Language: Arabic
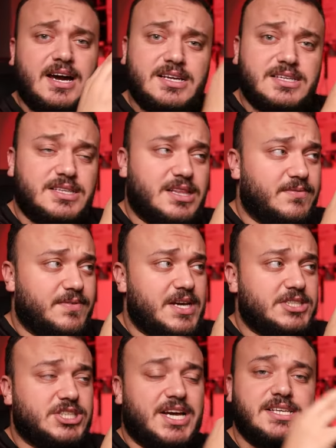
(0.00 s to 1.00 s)
حركه
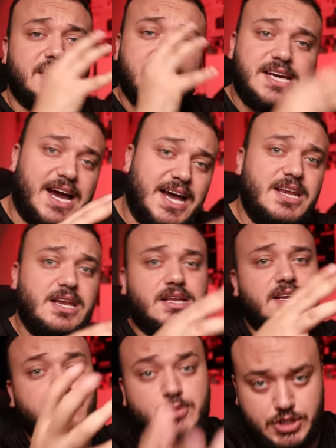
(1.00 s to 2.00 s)
الفلاش هاي هي حل
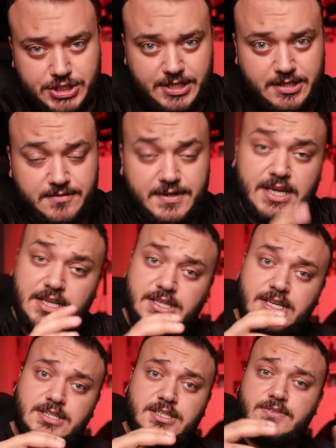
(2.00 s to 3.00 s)
لمشكله فخلينا
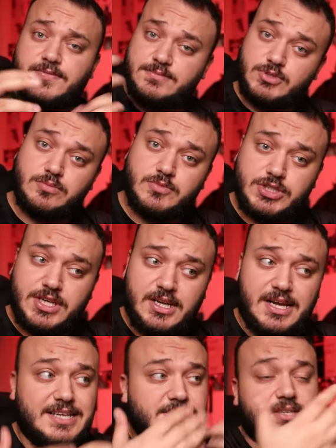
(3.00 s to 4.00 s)
احنا نفهم شو المشكله
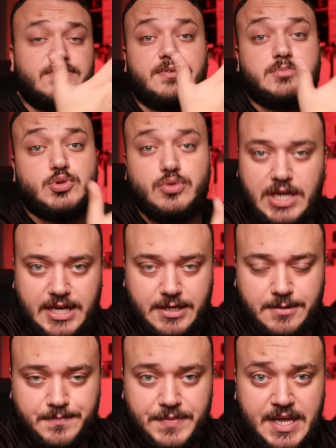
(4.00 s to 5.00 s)
حتى نفهم شو الحل
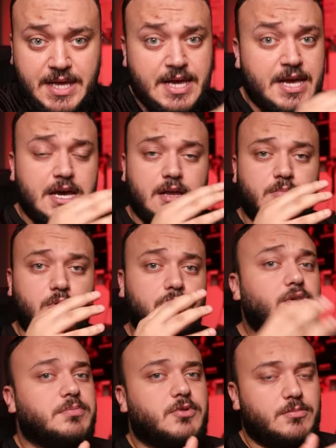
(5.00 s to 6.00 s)

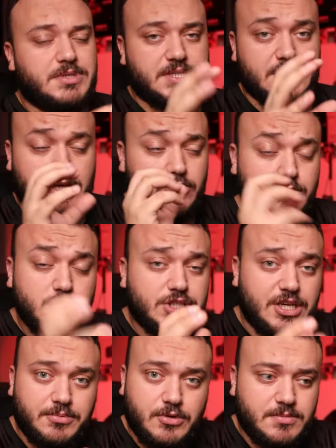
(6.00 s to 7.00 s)
الموضوع بكل بساطه او
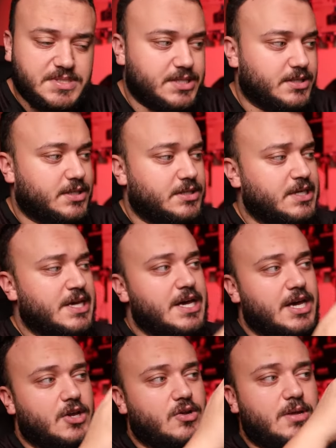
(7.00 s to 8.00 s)
المشكله بكل بساطه
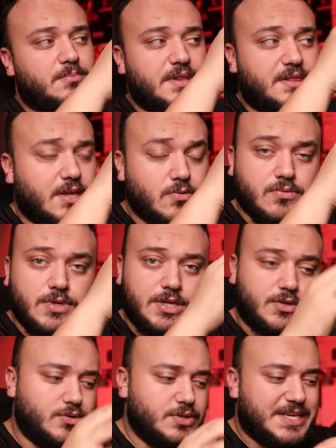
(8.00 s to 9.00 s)
انه لما الضوء
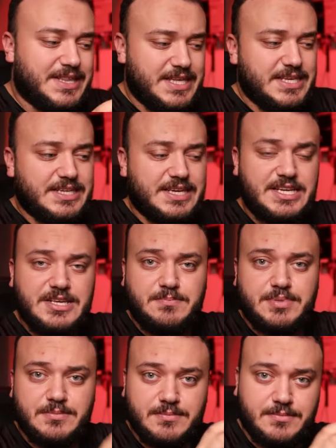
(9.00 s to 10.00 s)
يكون كثير قريب
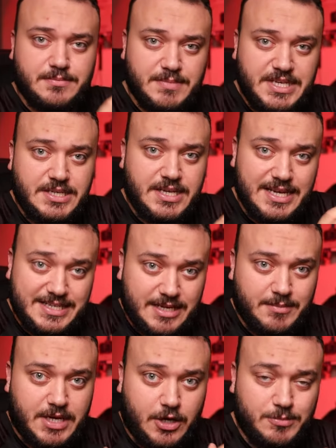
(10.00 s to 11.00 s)
من
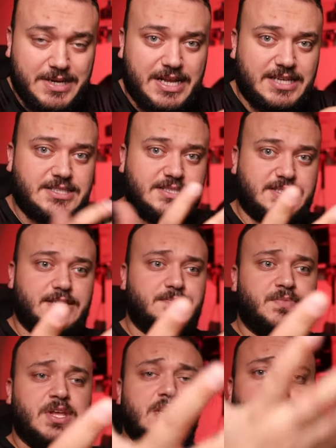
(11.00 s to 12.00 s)
الكاميرا او من العدسه
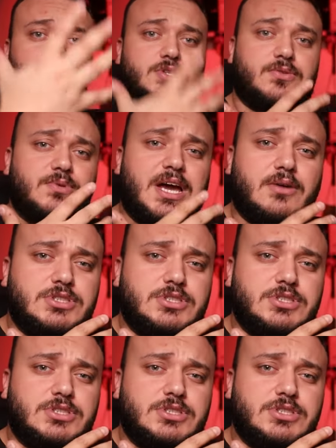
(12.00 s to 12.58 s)
وتضويع على